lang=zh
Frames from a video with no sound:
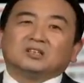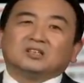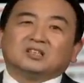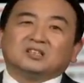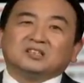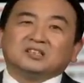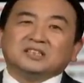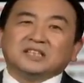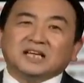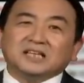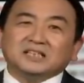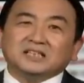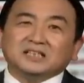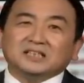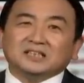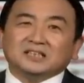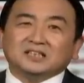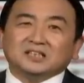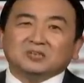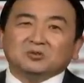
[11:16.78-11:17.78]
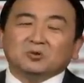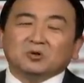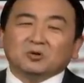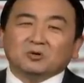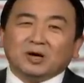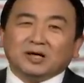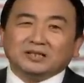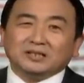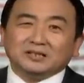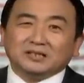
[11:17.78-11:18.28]
可是现今的生活
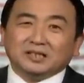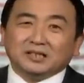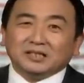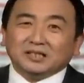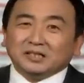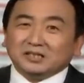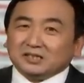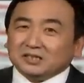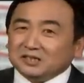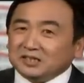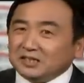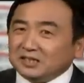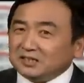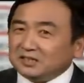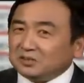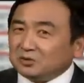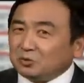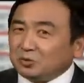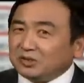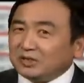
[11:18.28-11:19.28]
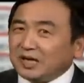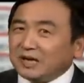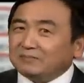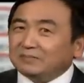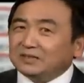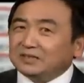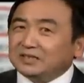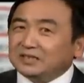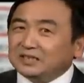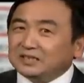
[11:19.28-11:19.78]
环境呢，实际是对他
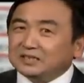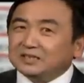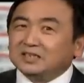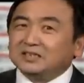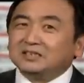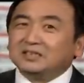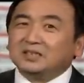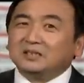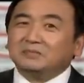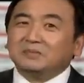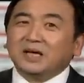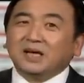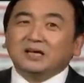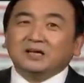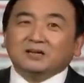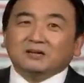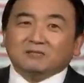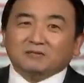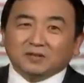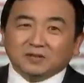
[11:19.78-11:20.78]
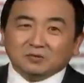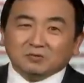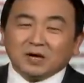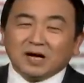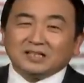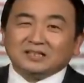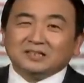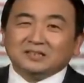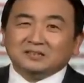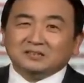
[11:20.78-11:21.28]
们精神层面、文
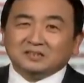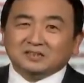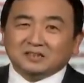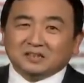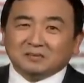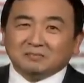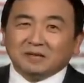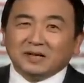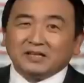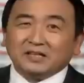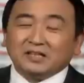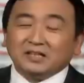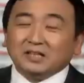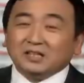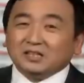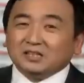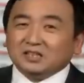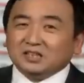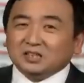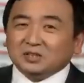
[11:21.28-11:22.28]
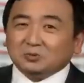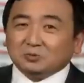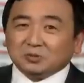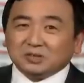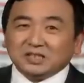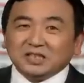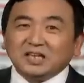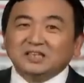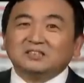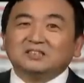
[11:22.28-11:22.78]
化层层面呢是一种
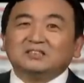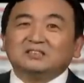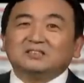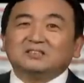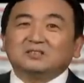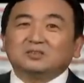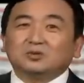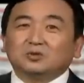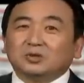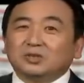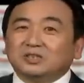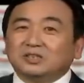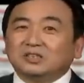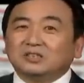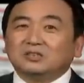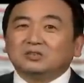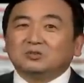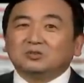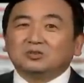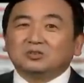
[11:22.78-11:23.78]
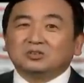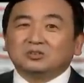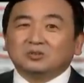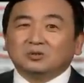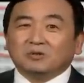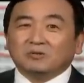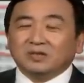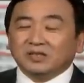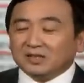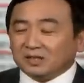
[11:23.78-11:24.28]
限制，所以这就是
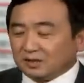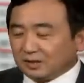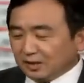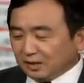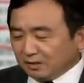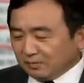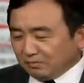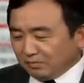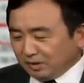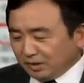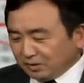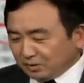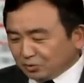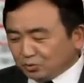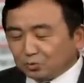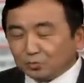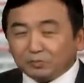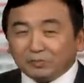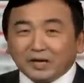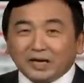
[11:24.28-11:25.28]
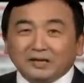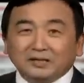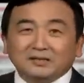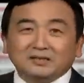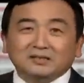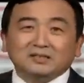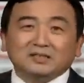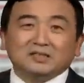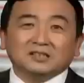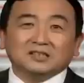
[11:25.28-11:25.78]
所谓的民主变
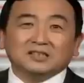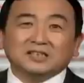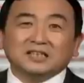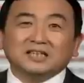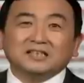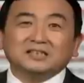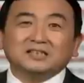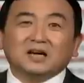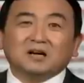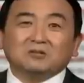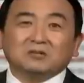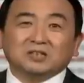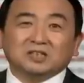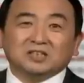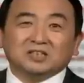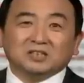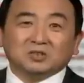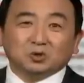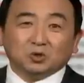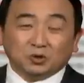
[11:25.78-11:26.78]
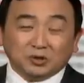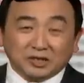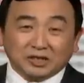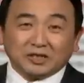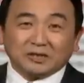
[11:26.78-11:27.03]
革的先兆的一个群